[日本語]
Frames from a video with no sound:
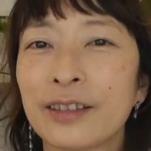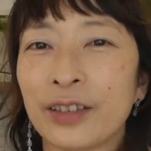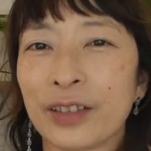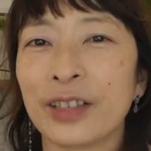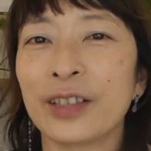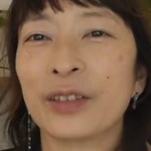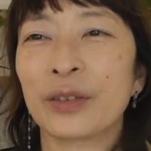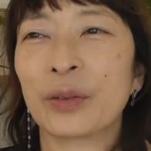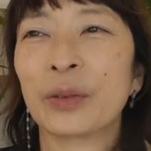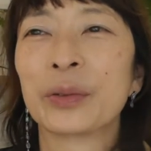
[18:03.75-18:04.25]
と
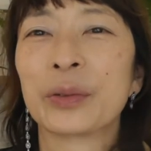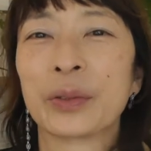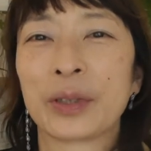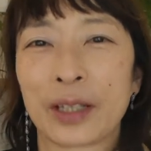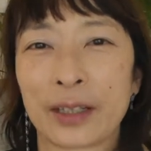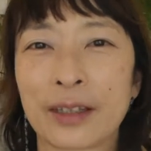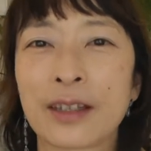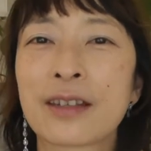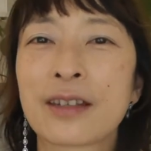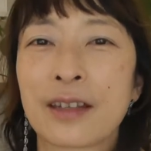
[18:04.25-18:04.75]
いうこと
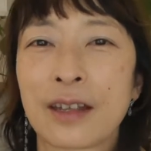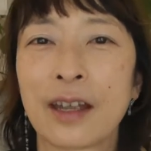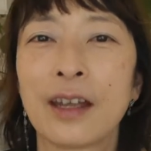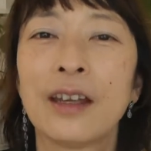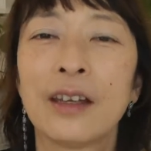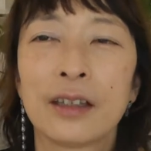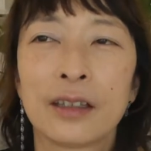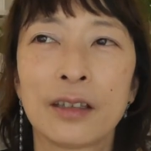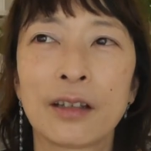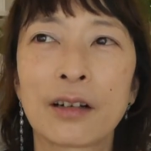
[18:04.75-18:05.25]
なんですね
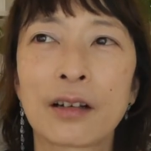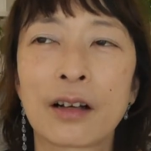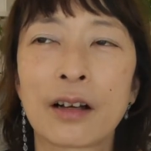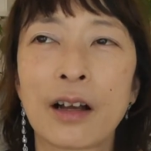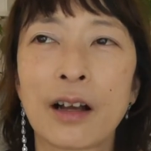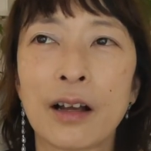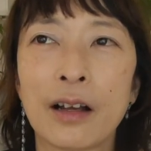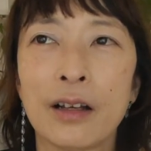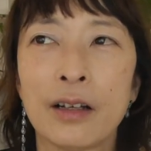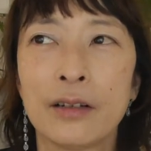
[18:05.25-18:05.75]
だか
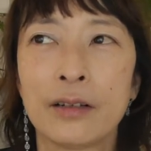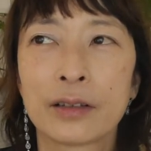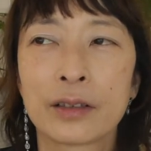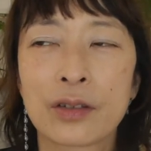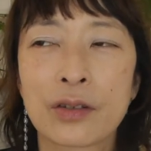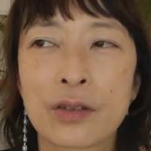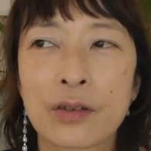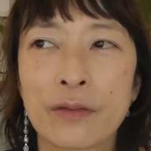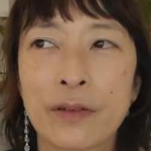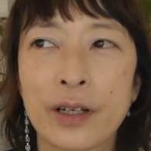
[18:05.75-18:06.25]
ら
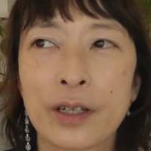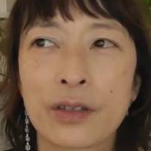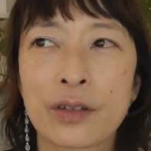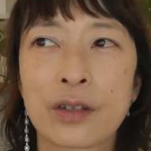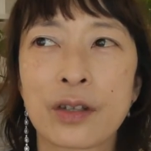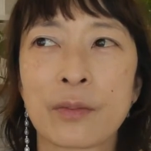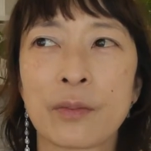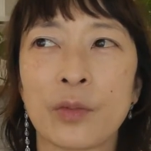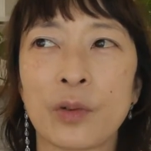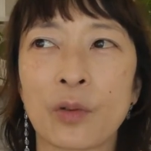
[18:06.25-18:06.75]
私はい
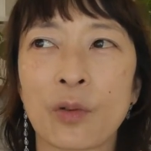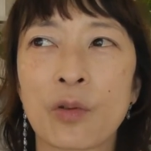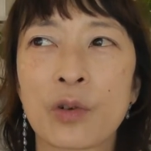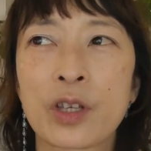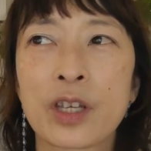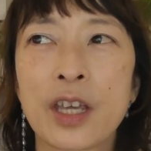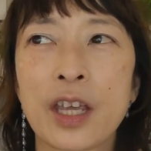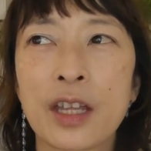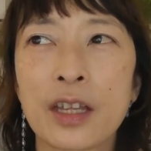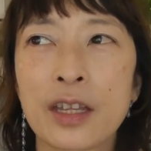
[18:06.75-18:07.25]
つでもご
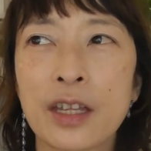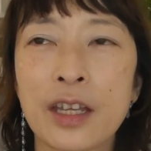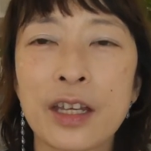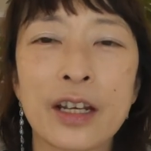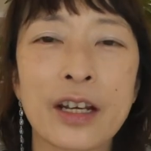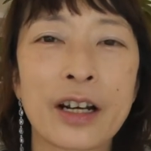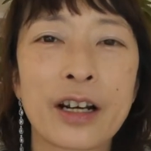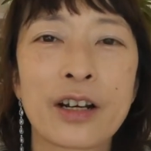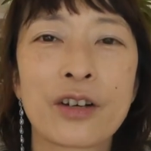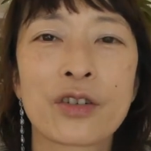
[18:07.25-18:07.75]
機嫌でい
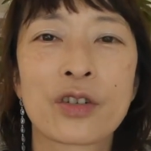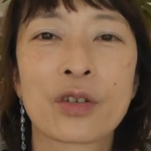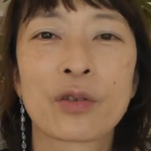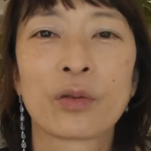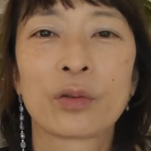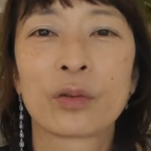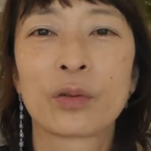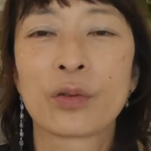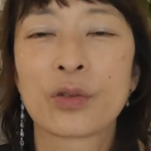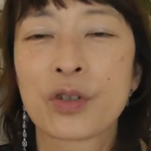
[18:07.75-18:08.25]
られる仕
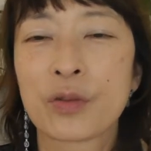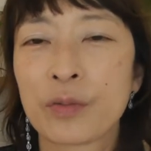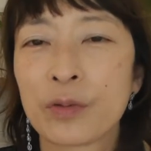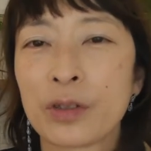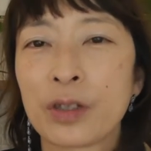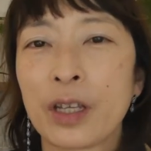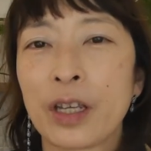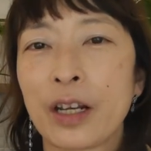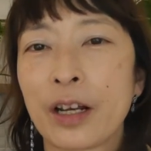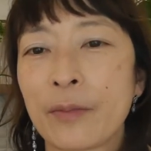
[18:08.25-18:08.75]
事を自
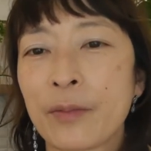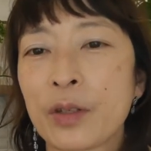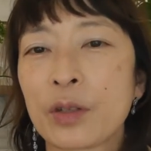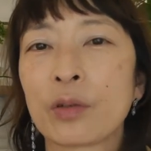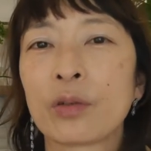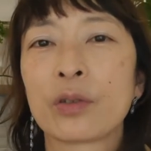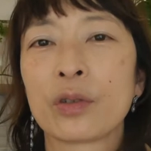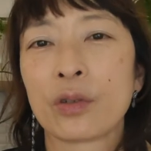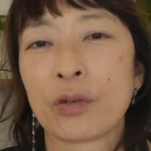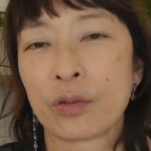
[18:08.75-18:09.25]
分で選び
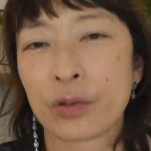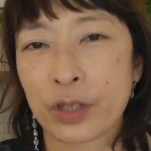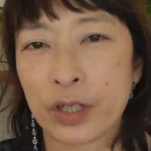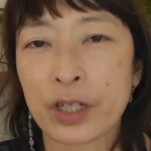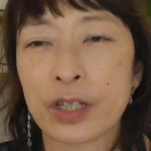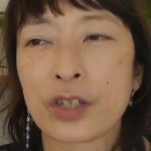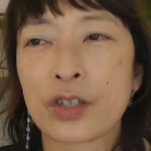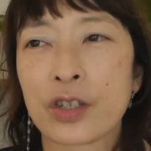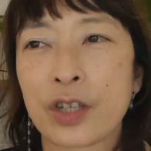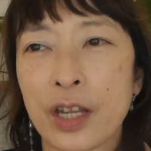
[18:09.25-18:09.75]
取るよう
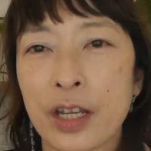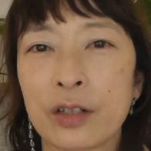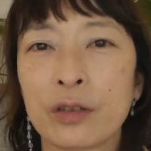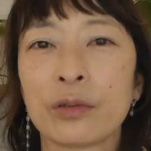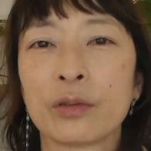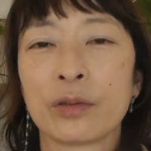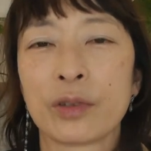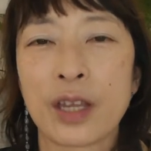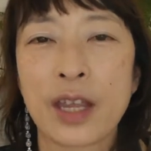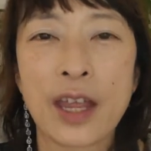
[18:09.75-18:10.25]
にしている
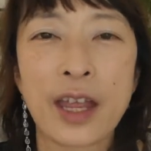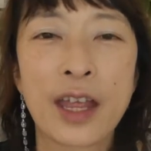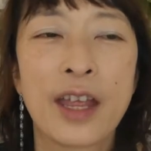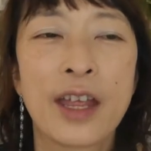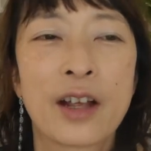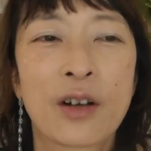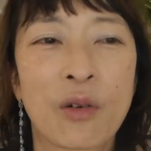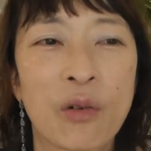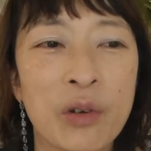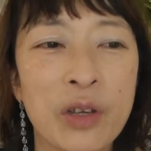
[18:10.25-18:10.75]
ので
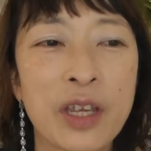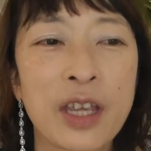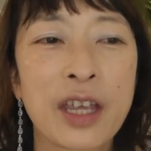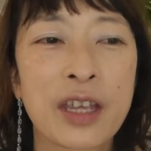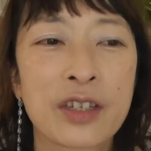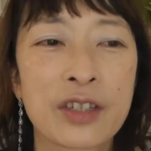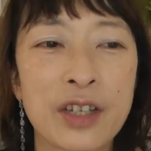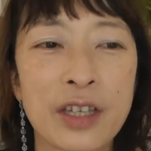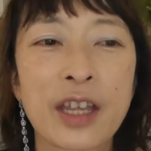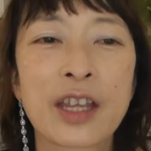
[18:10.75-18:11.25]
ご機
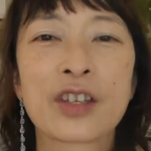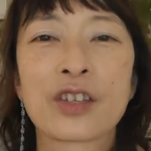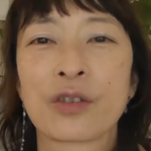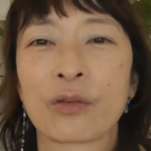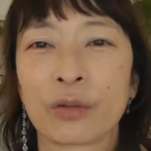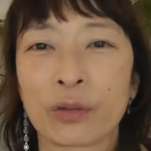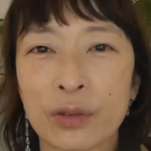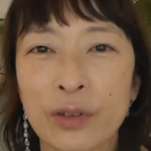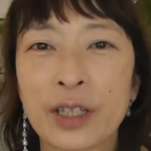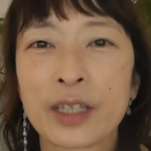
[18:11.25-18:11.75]
嫌じゃない仕
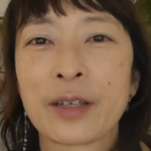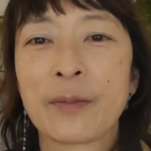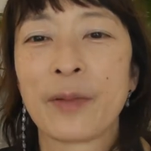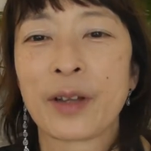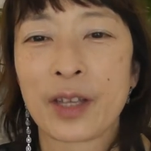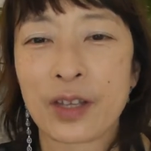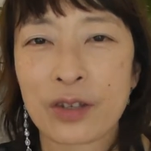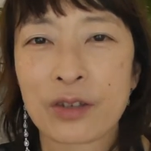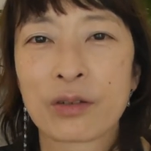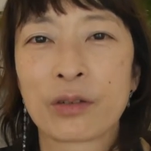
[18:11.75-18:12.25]
事は手放
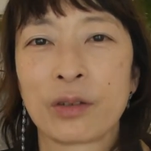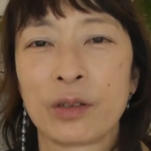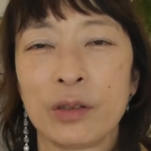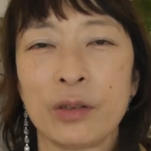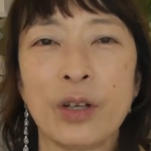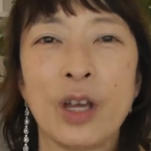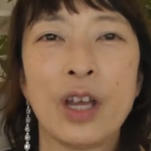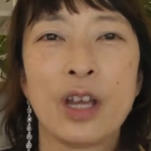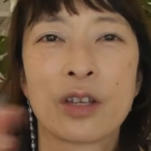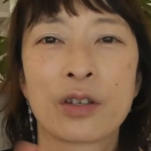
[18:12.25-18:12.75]
すとい
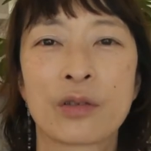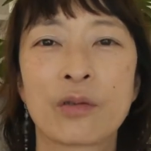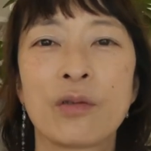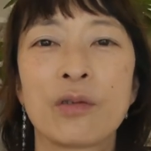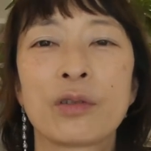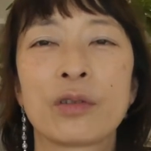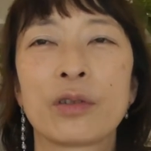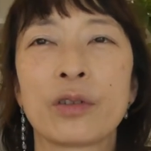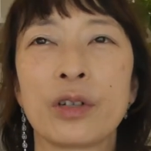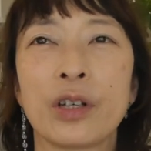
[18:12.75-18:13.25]
うすご
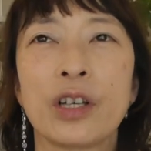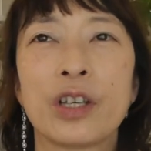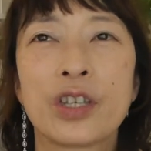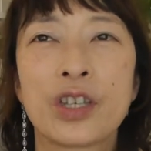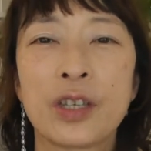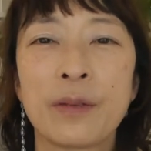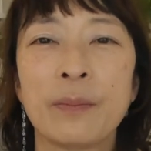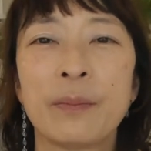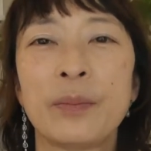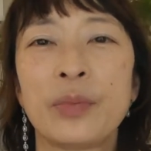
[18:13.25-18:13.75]
く
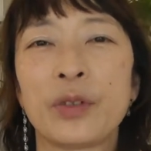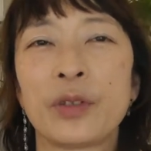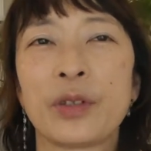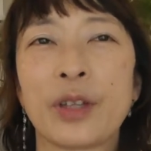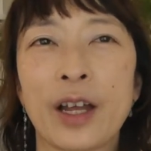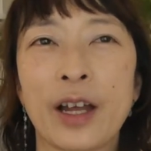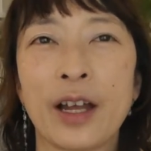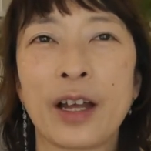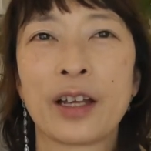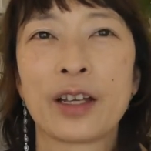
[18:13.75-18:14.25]
シンプル
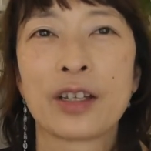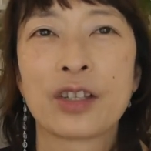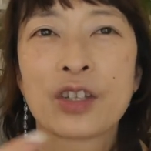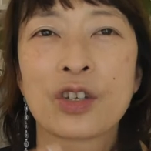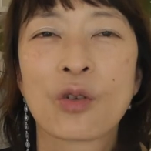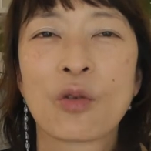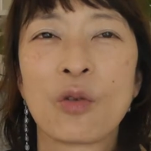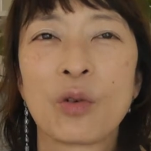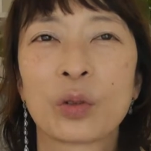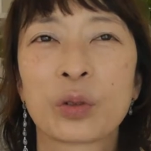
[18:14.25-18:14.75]
な
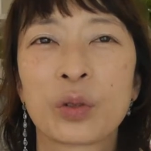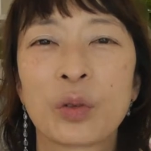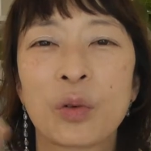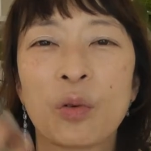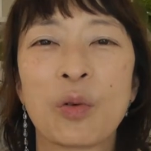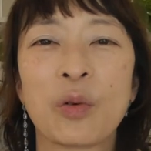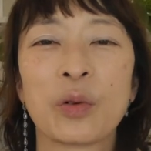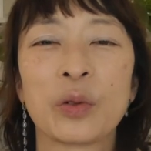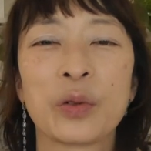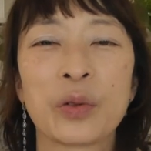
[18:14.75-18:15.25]
思考と
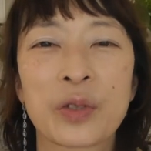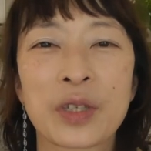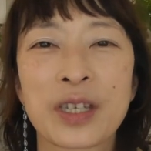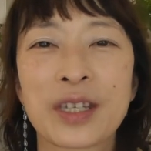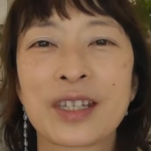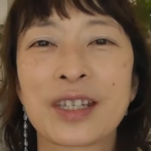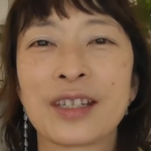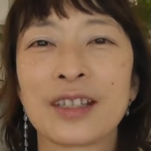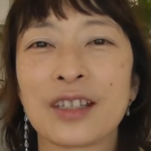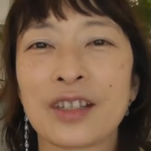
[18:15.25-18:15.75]
行動指
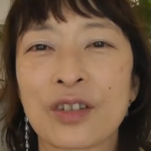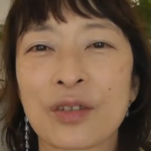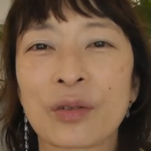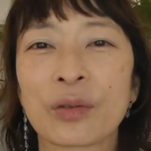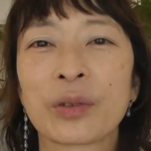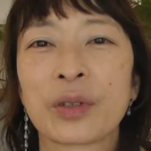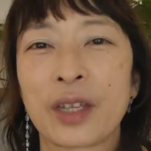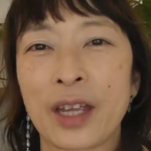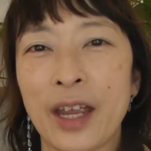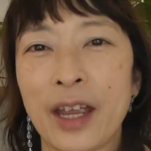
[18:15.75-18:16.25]
針に
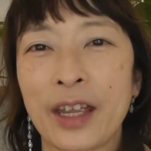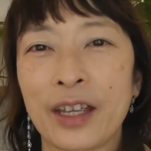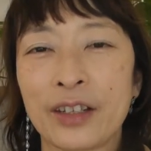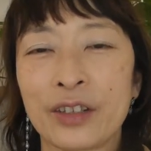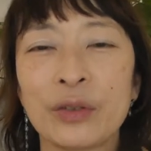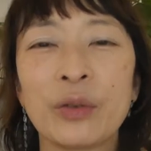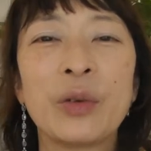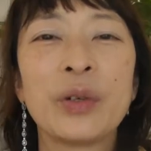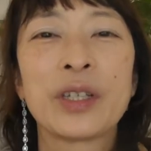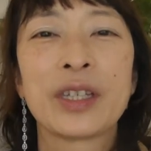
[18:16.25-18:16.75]
沿って
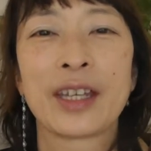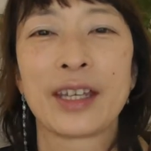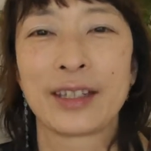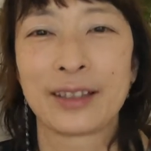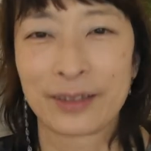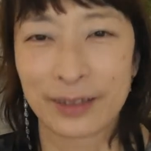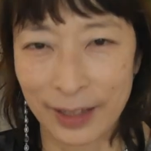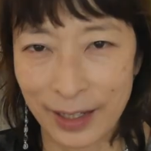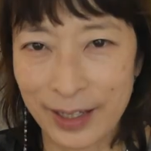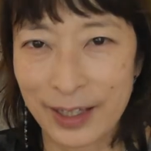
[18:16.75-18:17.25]
動いてい
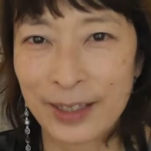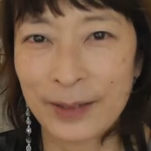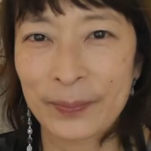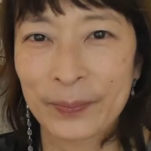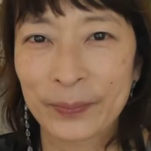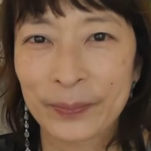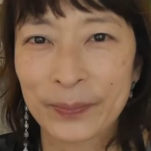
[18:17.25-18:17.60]
るんです